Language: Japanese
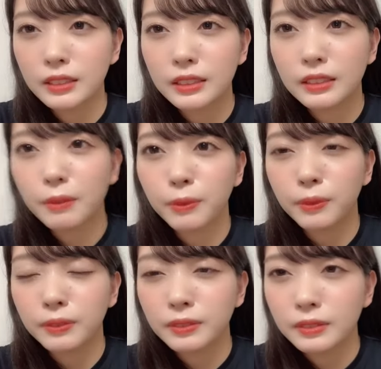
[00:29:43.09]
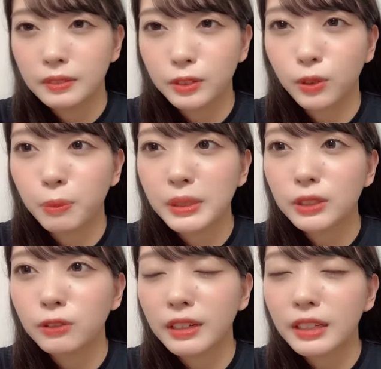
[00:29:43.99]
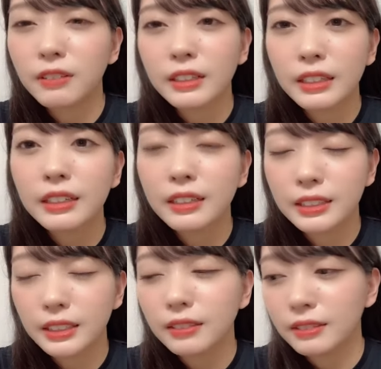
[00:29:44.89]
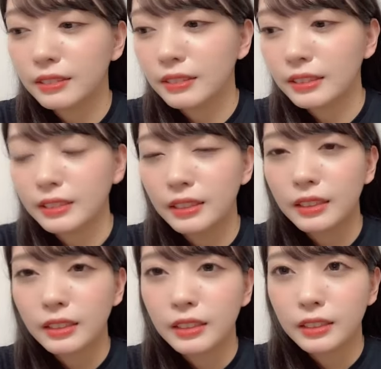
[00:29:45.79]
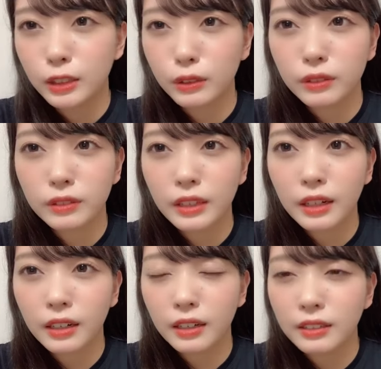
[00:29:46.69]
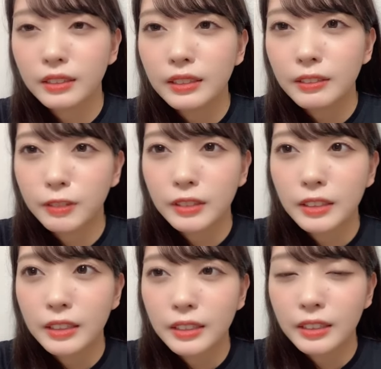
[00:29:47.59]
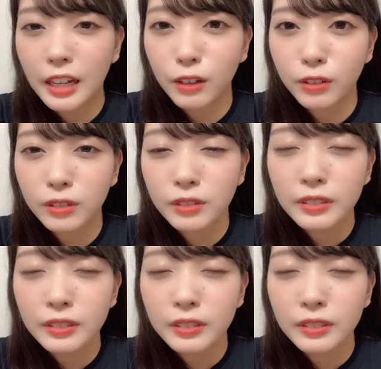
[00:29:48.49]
知ってもそれをミスるわけではないからさそうだからあの